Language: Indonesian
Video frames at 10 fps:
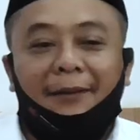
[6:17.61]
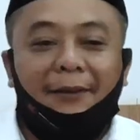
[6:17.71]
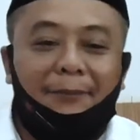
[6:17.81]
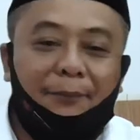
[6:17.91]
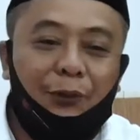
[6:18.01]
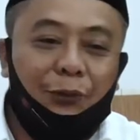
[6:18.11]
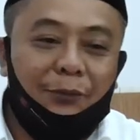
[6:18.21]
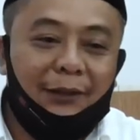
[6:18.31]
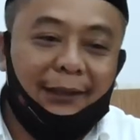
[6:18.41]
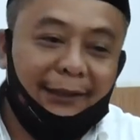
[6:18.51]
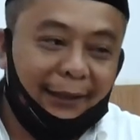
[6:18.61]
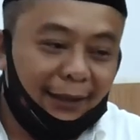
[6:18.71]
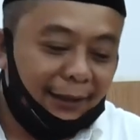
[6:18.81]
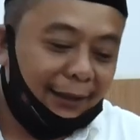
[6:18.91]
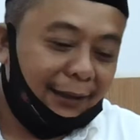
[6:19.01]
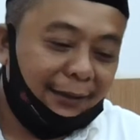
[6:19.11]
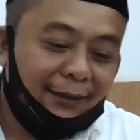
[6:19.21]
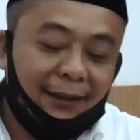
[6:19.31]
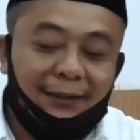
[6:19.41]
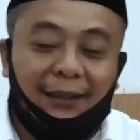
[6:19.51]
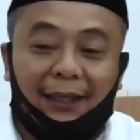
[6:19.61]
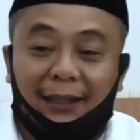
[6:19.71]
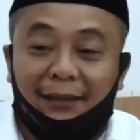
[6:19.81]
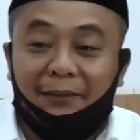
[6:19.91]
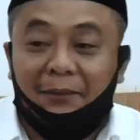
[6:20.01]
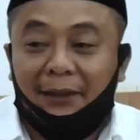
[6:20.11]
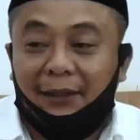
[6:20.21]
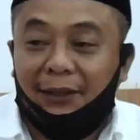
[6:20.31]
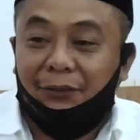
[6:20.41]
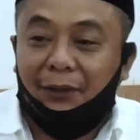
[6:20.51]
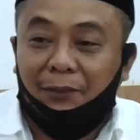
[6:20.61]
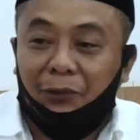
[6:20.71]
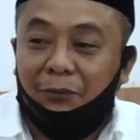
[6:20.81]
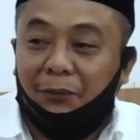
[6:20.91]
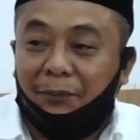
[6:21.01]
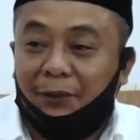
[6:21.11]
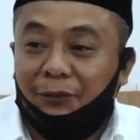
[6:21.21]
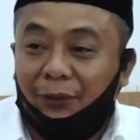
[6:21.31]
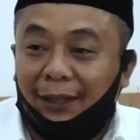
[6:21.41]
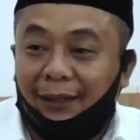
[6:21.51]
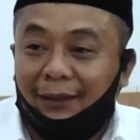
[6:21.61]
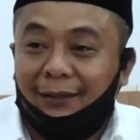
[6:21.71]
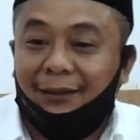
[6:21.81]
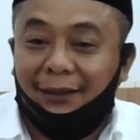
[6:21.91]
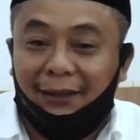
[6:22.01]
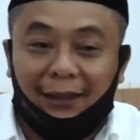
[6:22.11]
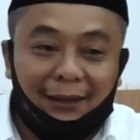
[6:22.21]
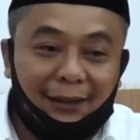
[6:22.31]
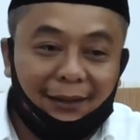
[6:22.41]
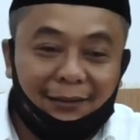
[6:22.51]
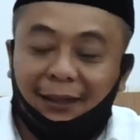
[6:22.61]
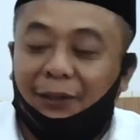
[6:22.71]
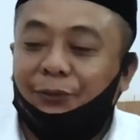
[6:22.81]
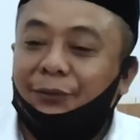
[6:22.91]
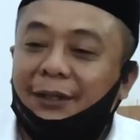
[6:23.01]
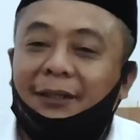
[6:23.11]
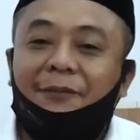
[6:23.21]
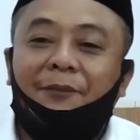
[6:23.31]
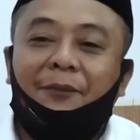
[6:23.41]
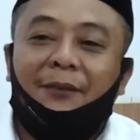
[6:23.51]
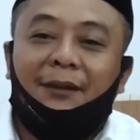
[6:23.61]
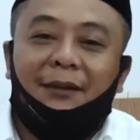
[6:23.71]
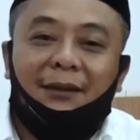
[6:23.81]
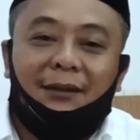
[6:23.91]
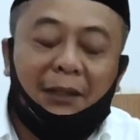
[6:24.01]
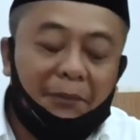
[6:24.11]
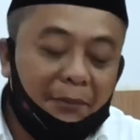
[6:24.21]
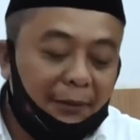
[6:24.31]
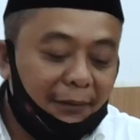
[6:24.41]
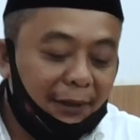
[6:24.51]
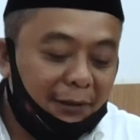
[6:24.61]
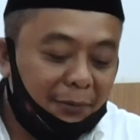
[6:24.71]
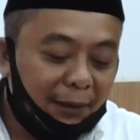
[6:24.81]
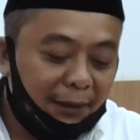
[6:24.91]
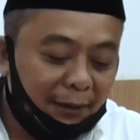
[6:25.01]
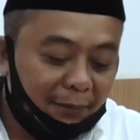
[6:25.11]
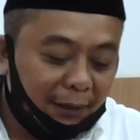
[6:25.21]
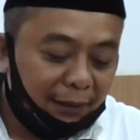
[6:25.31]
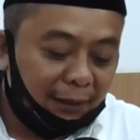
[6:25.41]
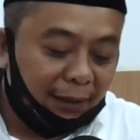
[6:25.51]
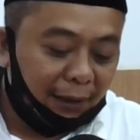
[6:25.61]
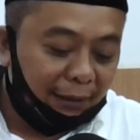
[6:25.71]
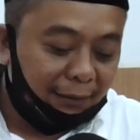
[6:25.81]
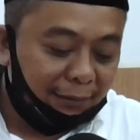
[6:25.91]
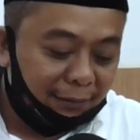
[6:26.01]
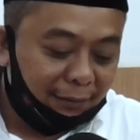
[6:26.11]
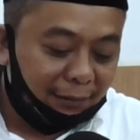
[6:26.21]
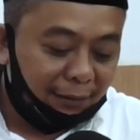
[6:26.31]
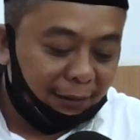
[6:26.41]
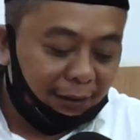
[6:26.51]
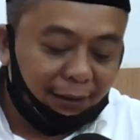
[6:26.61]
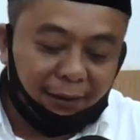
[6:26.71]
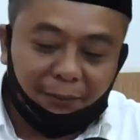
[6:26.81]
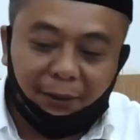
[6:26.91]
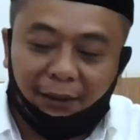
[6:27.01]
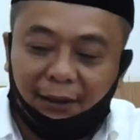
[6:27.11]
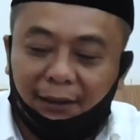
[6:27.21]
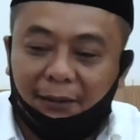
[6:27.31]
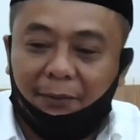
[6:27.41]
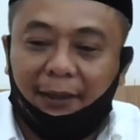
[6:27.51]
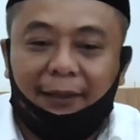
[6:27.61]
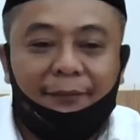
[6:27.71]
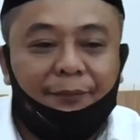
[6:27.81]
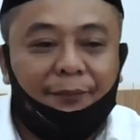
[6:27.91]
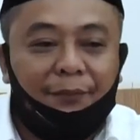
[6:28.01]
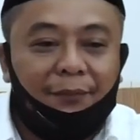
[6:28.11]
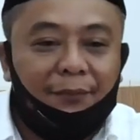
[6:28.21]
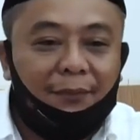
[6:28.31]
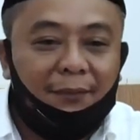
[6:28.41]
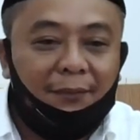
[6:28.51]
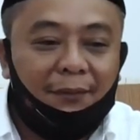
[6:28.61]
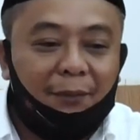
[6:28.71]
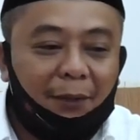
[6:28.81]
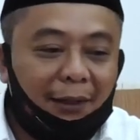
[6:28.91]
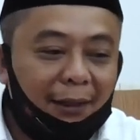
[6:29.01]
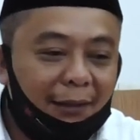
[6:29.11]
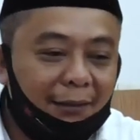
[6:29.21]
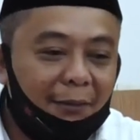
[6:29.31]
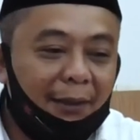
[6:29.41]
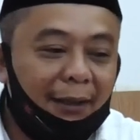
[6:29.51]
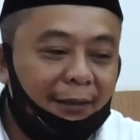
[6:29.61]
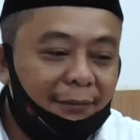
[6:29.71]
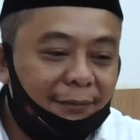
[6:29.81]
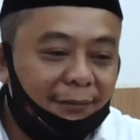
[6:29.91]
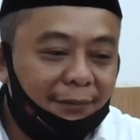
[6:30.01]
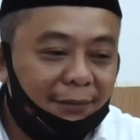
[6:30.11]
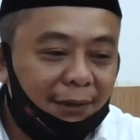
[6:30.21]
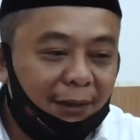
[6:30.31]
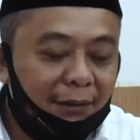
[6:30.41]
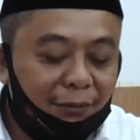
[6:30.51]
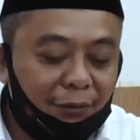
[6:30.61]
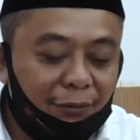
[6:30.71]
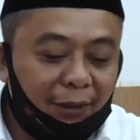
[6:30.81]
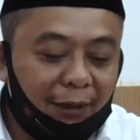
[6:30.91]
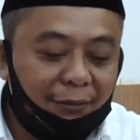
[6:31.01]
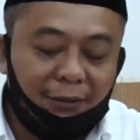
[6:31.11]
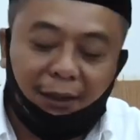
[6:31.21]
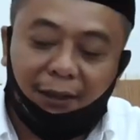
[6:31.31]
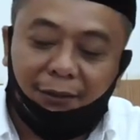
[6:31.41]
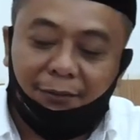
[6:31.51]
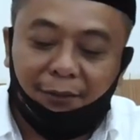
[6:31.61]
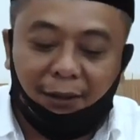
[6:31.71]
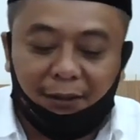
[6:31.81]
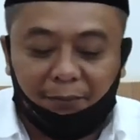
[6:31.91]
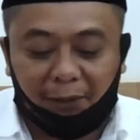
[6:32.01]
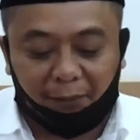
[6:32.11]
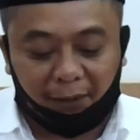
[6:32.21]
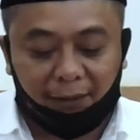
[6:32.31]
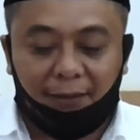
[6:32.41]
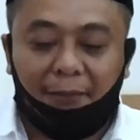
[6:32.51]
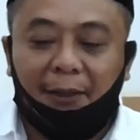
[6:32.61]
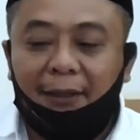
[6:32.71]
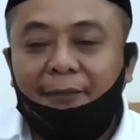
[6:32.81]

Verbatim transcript: belum seideal yang kita cita-citakan ya memang kita juga belum memperjuangkannya seideal yang seharusnya. Betul. Tapi bahwa sebagai tempat tinggal ini adalah tempat tinggal terbaik, tempat lahir terbaik dan suatu saat juga harus menjadi tempat mati terbaik.